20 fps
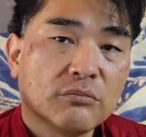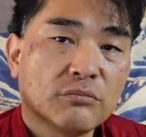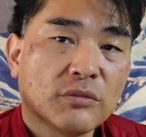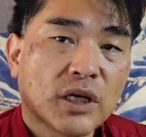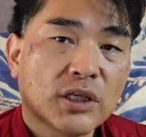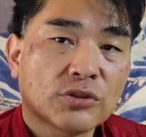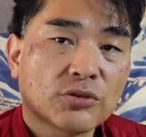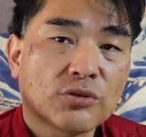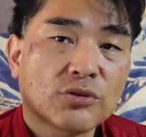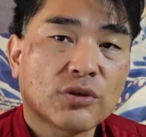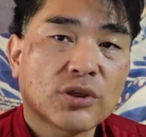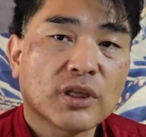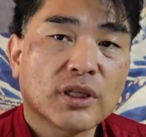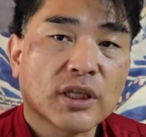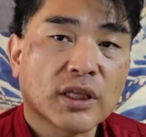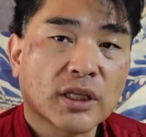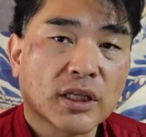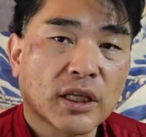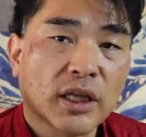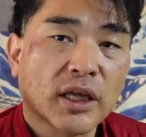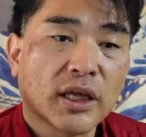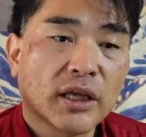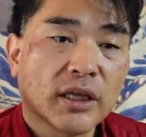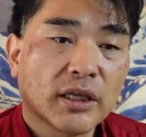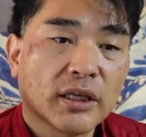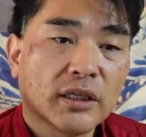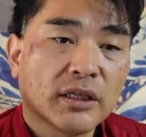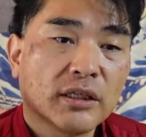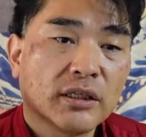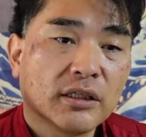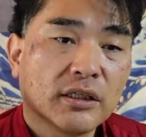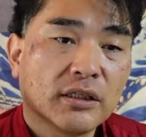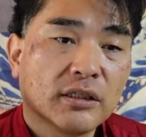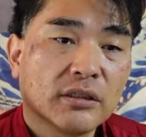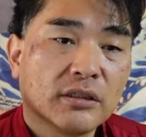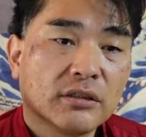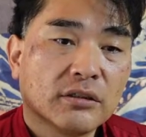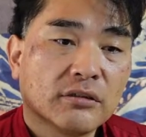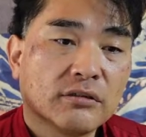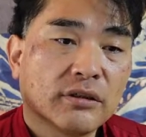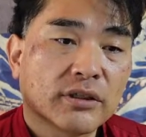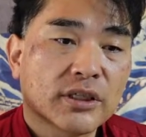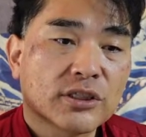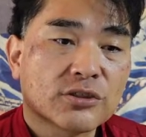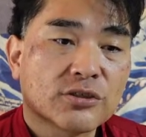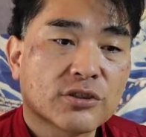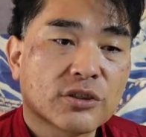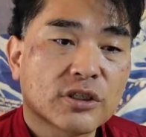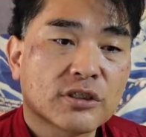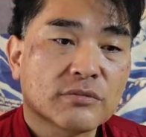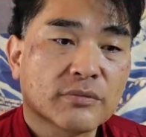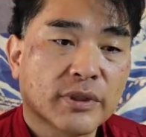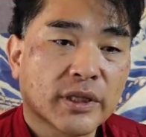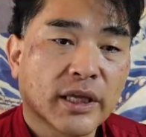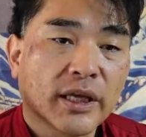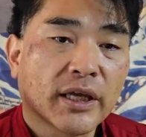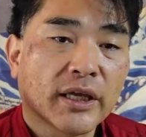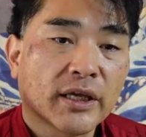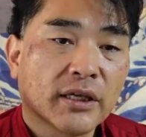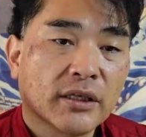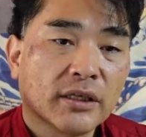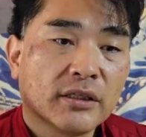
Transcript: まあその時になってね私の立場で